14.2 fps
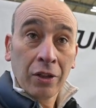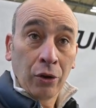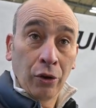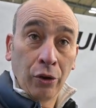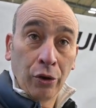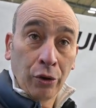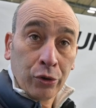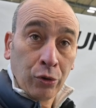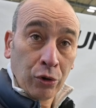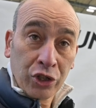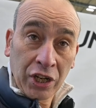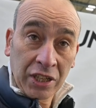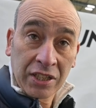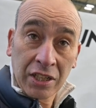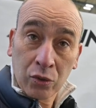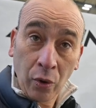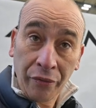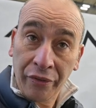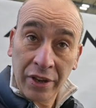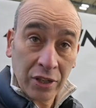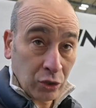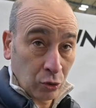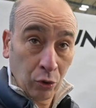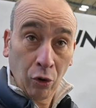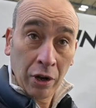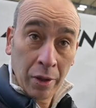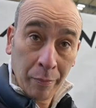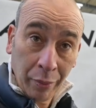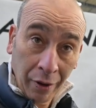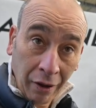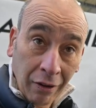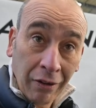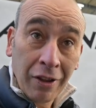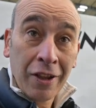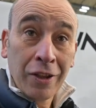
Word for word: euh, que le châssis soit fait selon les plans,